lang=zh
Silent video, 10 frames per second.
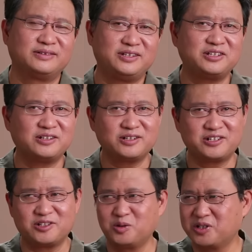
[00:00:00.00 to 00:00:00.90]
你
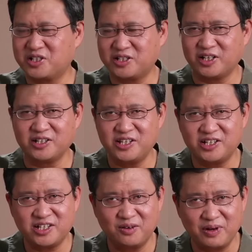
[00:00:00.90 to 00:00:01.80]
使用成
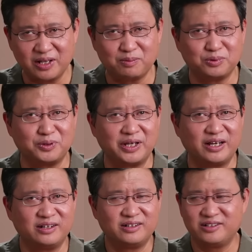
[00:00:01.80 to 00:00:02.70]
千上万的部队
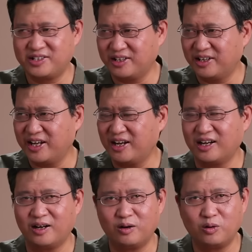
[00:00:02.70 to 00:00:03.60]
啊，车辆
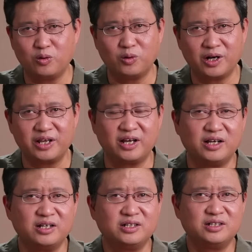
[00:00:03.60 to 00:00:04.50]
啊，火力啊，
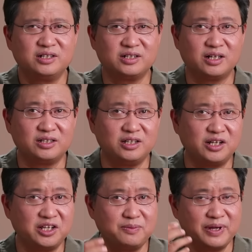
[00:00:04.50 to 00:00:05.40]
你
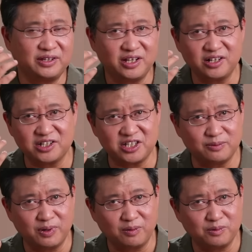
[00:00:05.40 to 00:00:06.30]
得一边听着
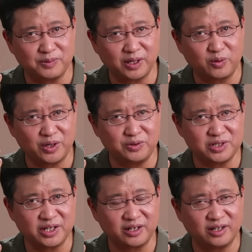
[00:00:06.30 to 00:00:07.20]
情报部门关
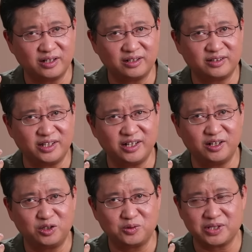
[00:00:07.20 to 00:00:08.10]
于这个敌
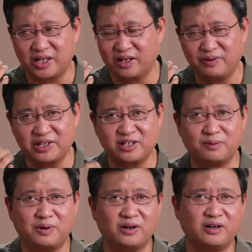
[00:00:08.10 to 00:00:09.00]
人动向和位置
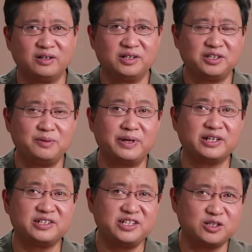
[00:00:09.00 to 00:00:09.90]
的报告，一边
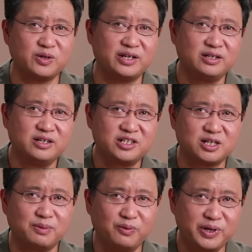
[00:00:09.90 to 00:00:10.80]
得计算
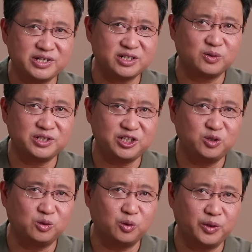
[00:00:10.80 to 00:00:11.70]
什么位置或机
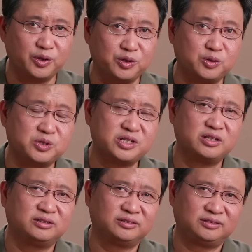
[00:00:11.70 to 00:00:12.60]
动会有优势，